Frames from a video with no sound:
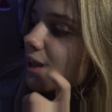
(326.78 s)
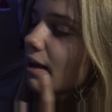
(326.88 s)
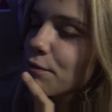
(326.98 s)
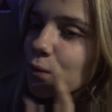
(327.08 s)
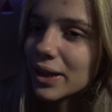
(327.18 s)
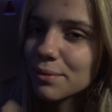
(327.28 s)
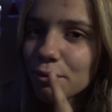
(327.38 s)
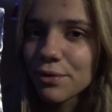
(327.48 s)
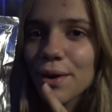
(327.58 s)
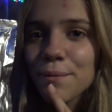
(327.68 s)
Ja w weekend
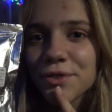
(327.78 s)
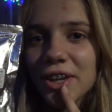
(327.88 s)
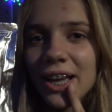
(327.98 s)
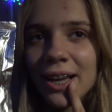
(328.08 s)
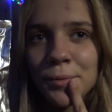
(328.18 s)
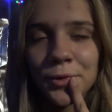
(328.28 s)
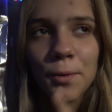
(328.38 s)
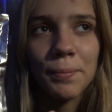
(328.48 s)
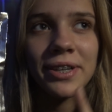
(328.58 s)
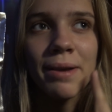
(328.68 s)
mówiłam, że muszę
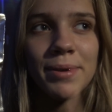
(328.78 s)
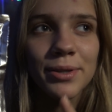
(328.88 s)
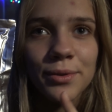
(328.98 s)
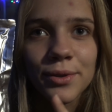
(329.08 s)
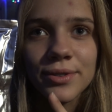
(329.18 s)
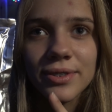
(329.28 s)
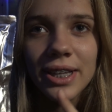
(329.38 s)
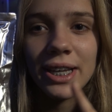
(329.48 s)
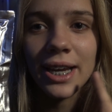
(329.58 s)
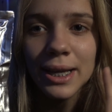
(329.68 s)
kupić hibiskus
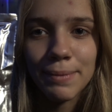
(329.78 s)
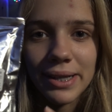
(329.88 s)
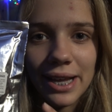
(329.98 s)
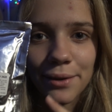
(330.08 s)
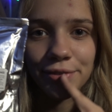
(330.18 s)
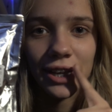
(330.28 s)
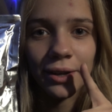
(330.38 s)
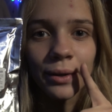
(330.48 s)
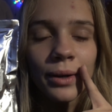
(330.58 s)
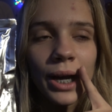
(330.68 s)
i herbatę jakąś
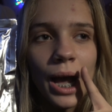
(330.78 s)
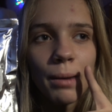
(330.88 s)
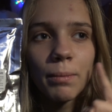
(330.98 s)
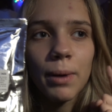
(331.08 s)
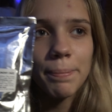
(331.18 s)
taką, była